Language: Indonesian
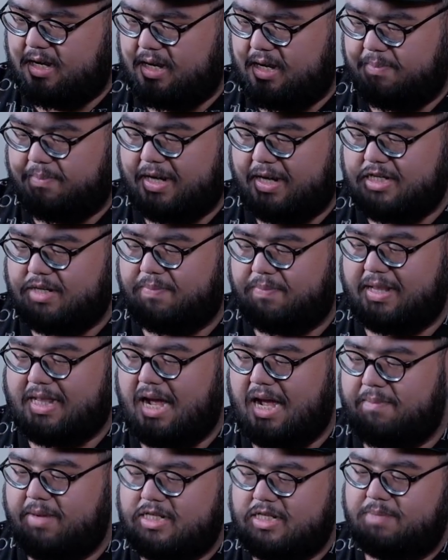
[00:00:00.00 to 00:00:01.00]
impresi
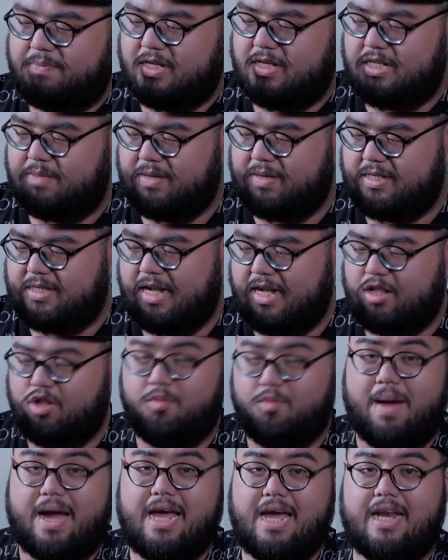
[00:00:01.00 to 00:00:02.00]
pertama sih pas pencet
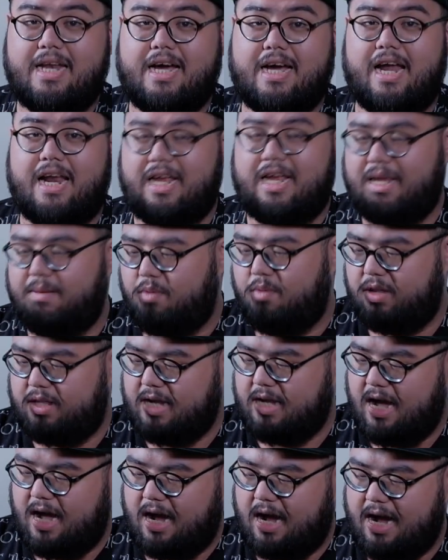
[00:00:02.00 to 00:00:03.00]
lumayan nih karena
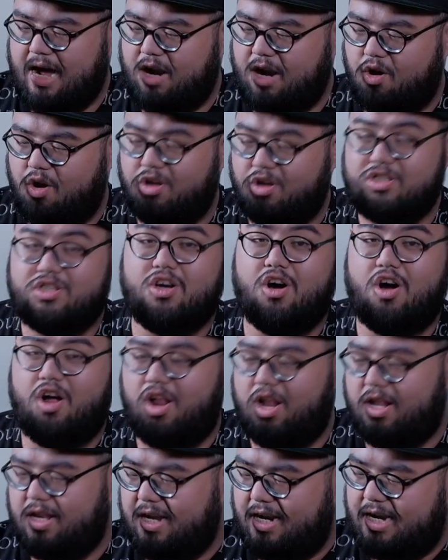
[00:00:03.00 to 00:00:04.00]
keyboardnya agak
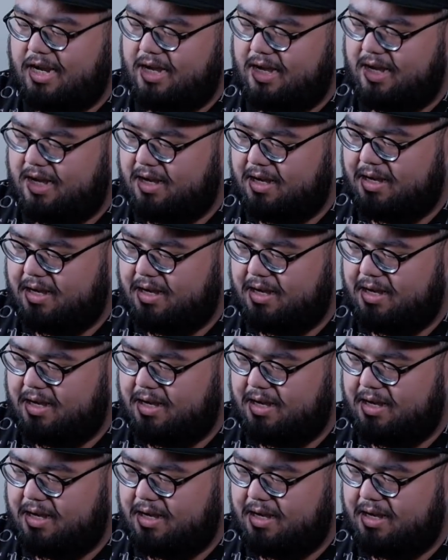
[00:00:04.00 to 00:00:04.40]
nonjol jadi